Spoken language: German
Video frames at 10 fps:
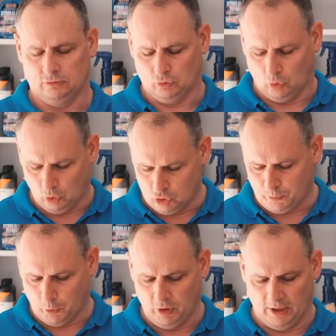
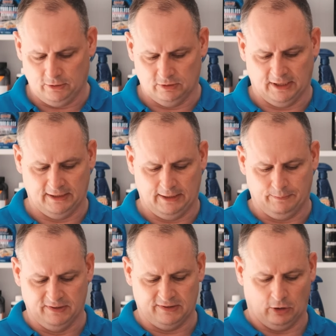Drucksprüher und dann
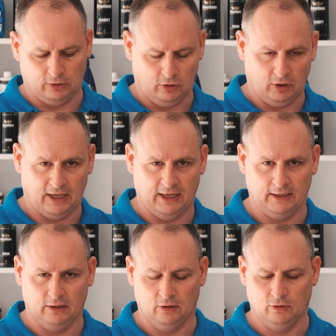gibt es auch noch
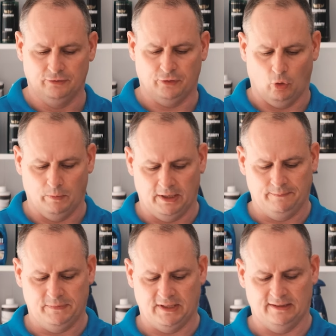einen
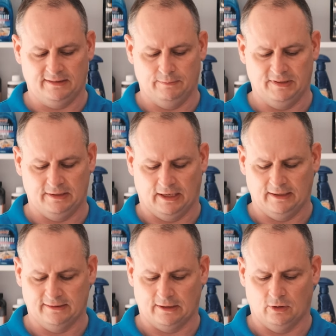Foamer, der sieht ein bisschen
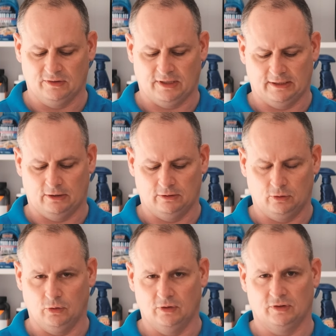anders aus, hat auch ein
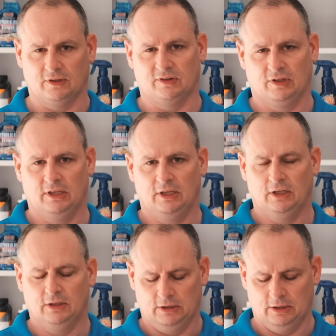größeres
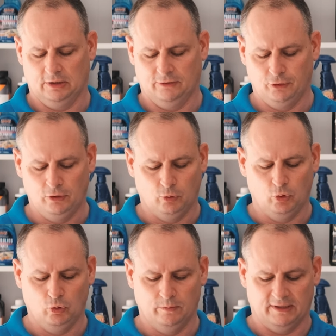äh,
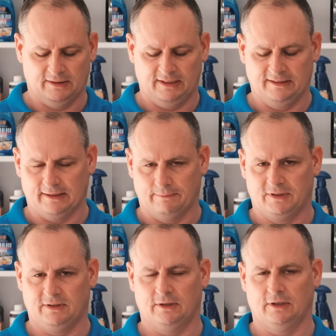Füllvolumen, also die
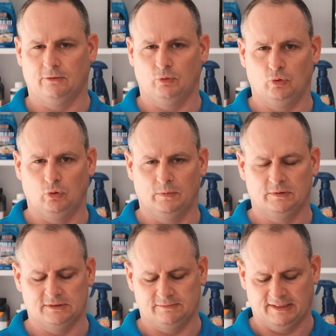
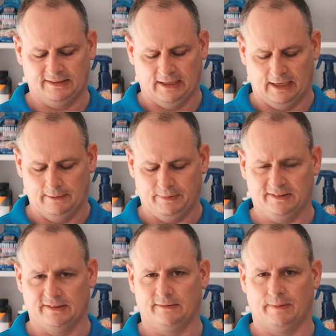Gesamtvolumen, äh, was hier
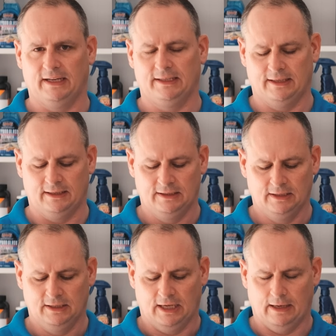reinpasst, sind zwei Liter,
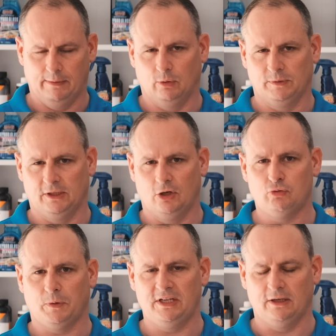aber um den
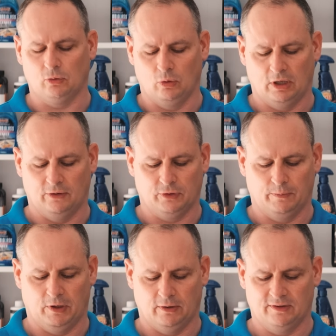entsprechenden Druck
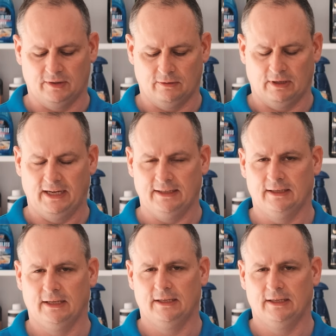aufzubauen, ist also ein